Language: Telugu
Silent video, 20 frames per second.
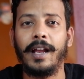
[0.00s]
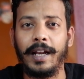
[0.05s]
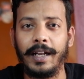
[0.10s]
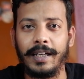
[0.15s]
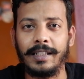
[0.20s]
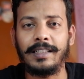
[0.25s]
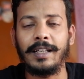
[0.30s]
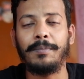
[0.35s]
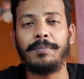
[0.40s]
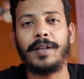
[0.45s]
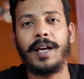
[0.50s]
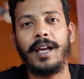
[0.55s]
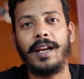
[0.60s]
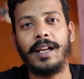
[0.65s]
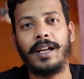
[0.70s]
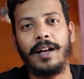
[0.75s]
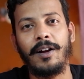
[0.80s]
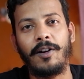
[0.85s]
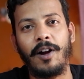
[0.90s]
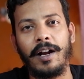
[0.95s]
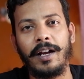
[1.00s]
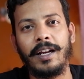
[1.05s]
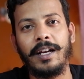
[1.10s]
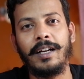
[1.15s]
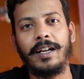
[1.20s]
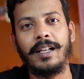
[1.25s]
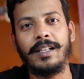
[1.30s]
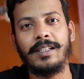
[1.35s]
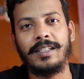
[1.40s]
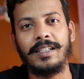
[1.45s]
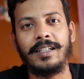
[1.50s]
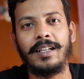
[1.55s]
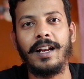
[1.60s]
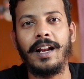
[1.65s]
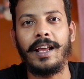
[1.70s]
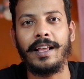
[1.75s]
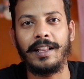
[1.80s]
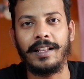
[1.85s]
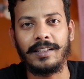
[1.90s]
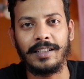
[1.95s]
ఇంటర్సెప్టార్ ఇంకా కాంటినెంటల్
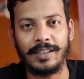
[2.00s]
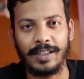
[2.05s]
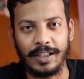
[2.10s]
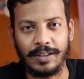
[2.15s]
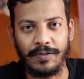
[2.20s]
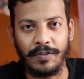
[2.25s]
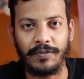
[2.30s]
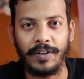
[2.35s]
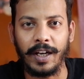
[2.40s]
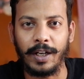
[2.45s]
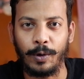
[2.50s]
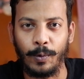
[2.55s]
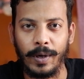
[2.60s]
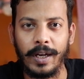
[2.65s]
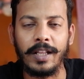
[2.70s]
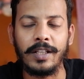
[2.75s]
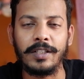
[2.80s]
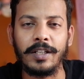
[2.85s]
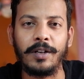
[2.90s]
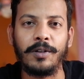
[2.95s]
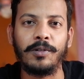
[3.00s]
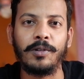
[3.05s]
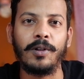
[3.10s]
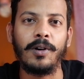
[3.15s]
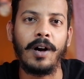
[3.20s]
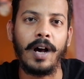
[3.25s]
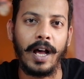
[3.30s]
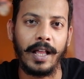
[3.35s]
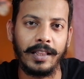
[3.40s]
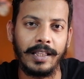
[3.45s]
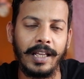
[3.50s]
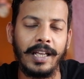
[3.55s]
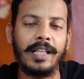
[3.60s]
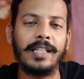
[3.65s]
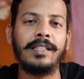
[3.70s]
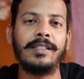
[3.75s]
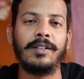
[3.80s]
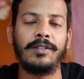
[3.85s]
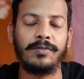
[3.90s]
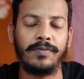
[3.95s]
జీటీలో ఏదైతే సిక్స్ ఫిఫ్టీ ట్విన్ ఇంజన్ ఉందో అదే
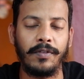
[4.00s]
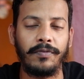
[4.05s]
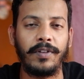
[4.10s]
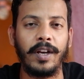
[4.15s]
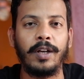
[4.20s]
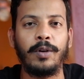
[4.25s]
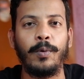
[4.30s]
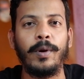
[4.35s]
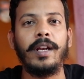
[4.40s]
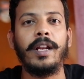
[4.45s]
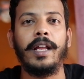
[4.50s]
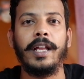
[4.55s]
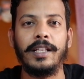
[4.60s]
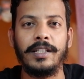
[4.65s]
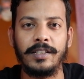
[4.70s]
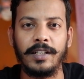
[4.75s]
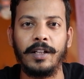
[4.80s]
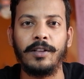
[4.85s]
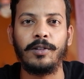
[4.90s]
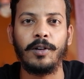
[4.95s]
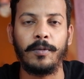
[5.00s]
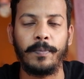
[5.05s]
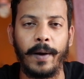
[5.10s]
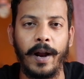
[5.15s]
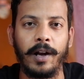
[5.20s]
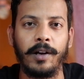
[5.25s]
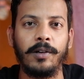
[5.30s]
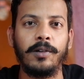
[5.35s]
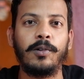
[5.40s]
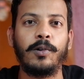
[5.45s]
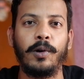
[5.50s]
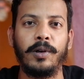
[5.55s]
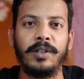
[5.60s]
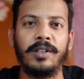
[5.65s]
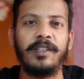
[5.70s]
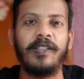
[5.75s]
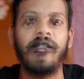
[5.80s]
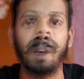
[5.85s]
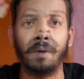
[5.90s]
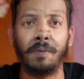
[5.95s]
సిక్స్ ఫిఫ్టీ ట్విన్ ఇంజన్తో పాటు
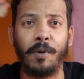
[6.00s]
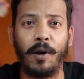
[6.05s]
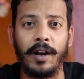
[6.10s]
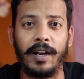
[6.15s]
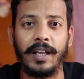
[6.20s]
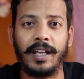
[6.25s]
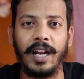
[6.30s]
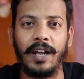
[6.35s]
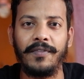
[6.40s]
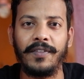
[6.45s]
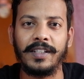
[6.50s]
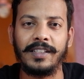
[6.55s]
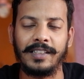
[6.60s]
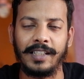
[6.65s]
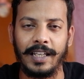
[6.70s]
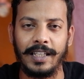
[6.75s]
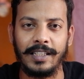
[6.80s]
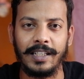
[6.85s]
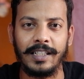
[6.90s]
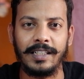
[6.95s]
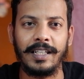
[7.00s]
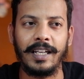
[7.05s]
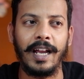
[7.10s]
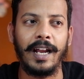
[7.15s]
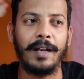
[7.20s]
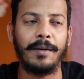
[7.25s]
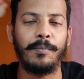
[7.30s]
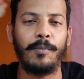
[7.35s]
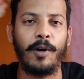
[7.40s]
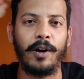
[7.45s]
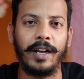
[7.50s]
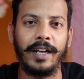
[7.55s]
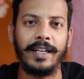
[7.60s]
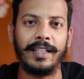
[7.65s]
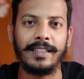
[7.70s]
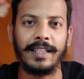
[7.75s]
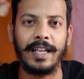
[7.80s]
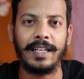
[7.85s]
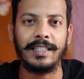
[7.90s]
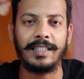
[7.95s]
కొన్ని కొన్ని బాడీ గ్రాఫిక్స్ చేంజ్ చేసి అండ్ బాడీ
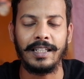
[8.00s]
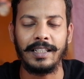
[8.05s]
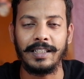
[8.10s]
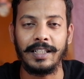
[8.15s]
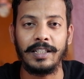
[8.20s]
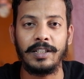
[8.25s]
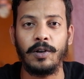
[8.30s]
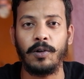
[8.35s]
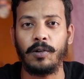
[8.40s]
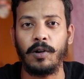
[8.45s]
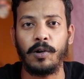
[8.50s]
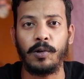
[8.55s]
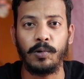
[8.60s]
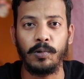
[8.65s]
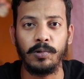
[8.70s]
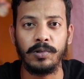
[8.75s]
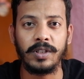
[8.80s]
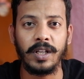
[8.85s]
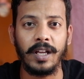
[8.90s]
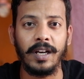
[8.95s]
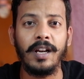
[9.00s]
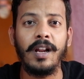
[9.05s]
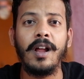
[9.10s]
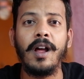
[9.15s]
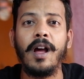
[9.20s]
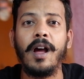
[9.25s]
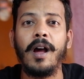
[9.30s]
డిజైన్ చేంజ్ చేసి ఒక క్రూజర్